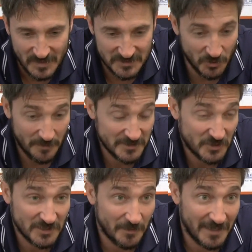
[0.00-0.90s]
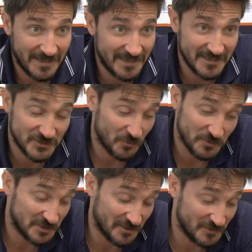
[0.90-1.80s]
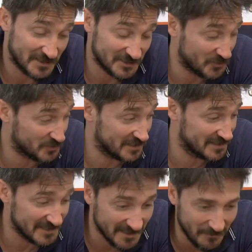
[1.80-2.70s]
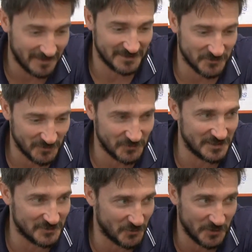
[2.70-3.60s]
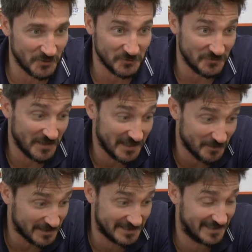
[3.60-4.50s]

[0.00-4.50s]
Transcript: se non hai mai giocato a pallacanestro questa, questa sorta di dire ma adesso vado dentro io non ti viene perché